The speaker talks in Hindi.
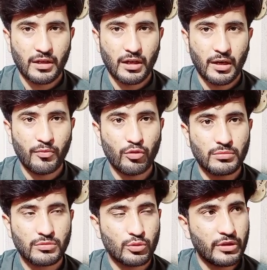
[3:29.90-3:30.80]
अब वो
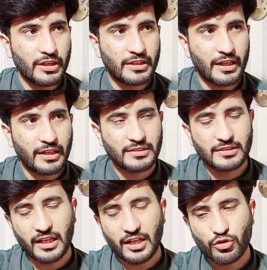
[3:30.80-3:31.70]
झूठ ये था कि
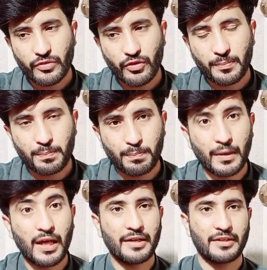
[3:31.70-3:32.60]
सितारा जो है वो
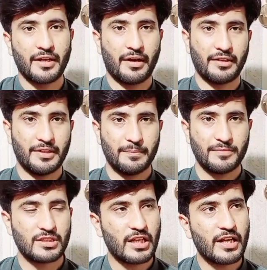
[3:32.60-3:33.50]
प्लान कर रही थी
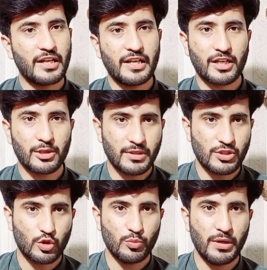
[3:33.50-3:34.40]
सितारा ने एक
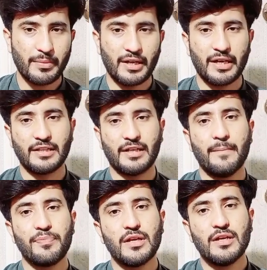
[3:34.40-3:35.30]
मंसूबा बनाया था
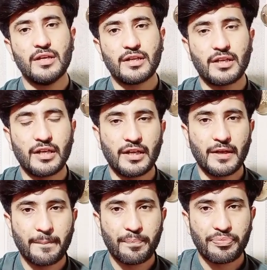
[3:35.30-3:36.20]
कि
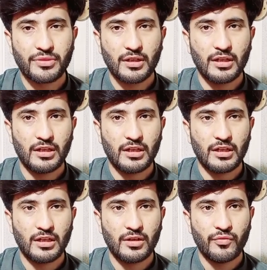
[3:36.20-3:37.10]

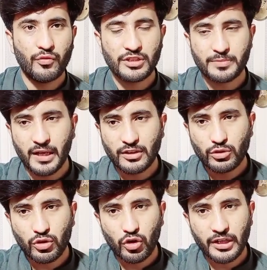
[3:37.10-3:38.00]
वो इस बात
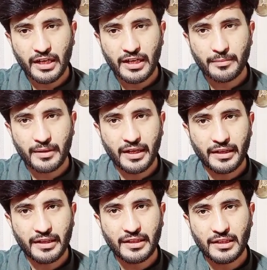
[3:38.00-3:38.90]
को कंटेंट
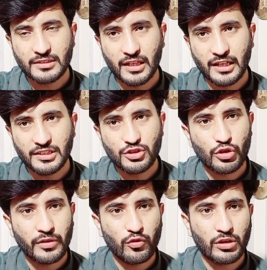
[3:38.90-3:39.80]
बनाएगी कि साजिद
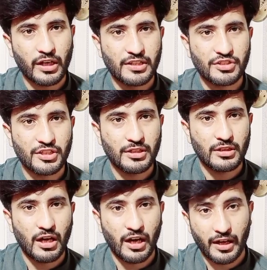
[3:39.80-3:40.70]
जो है वो कराची
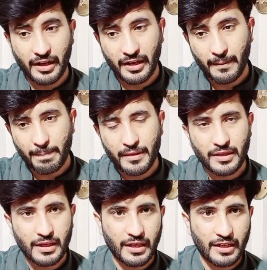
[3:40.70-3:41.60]
आ रहा है
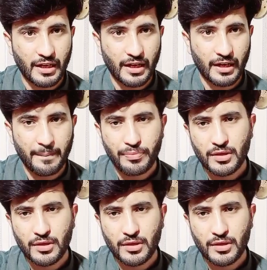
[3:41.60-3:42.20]
या नहीं आ रहा